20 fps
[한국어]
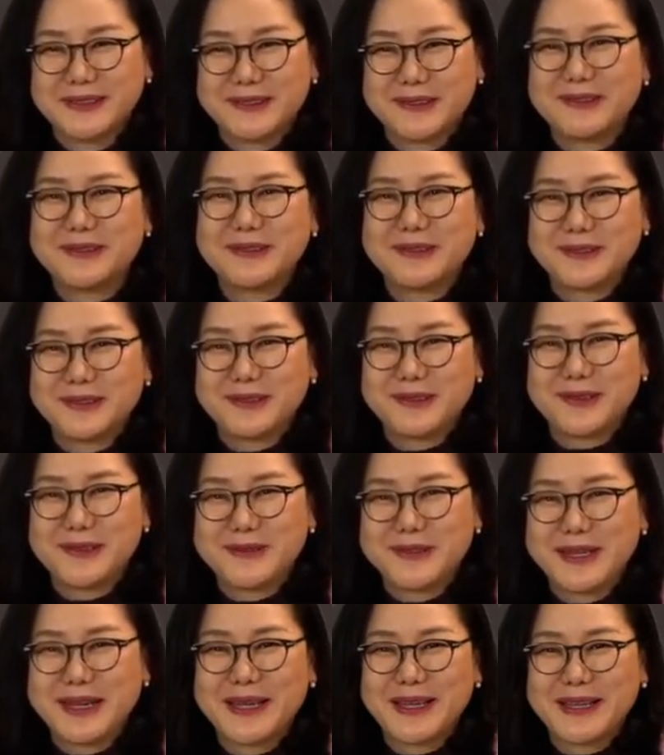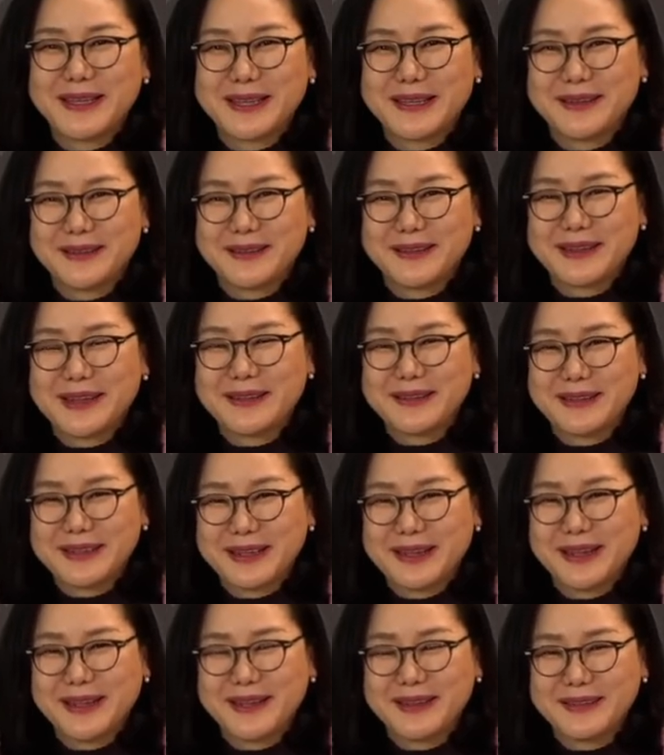꼭 도입을 하게 되느,
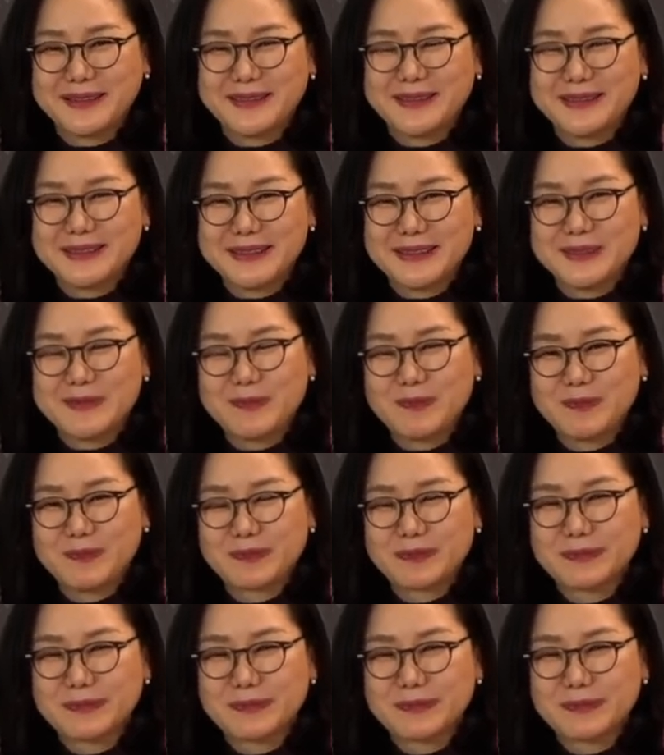되느냐 그것은